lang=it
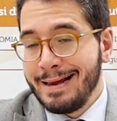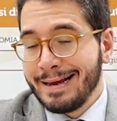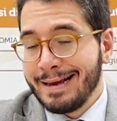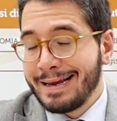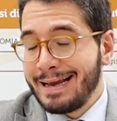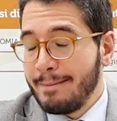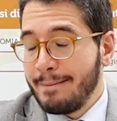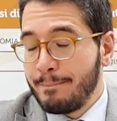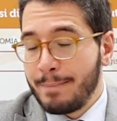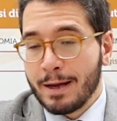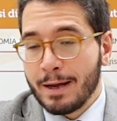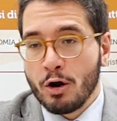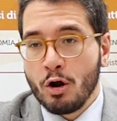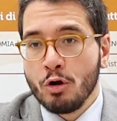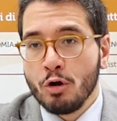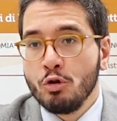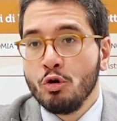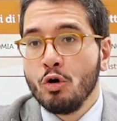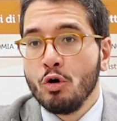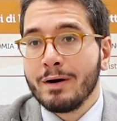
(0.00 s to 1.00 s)
che
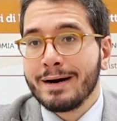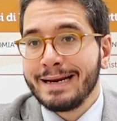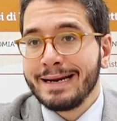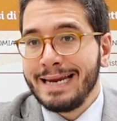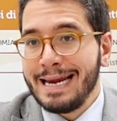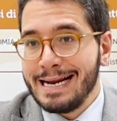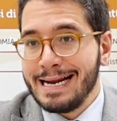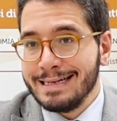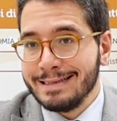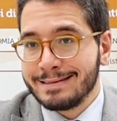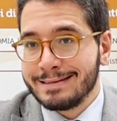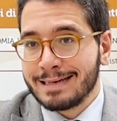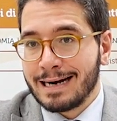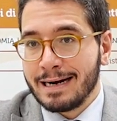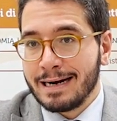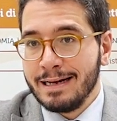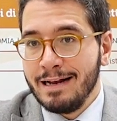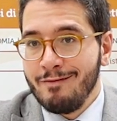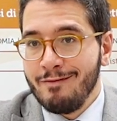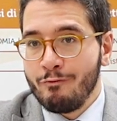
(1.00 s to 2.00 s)
però non
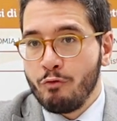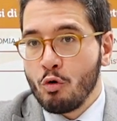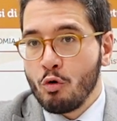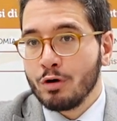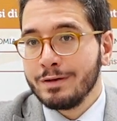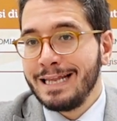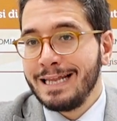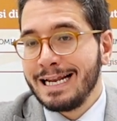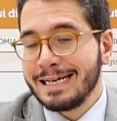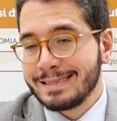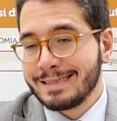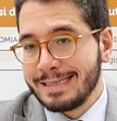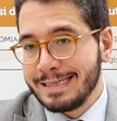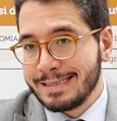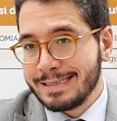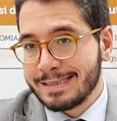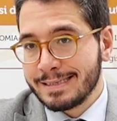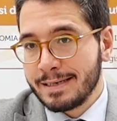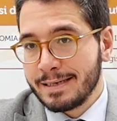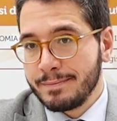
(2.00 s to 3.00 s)
rientra nel fuoco della
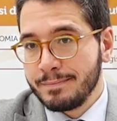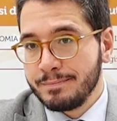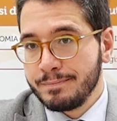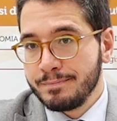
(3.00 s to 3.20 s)
stessa.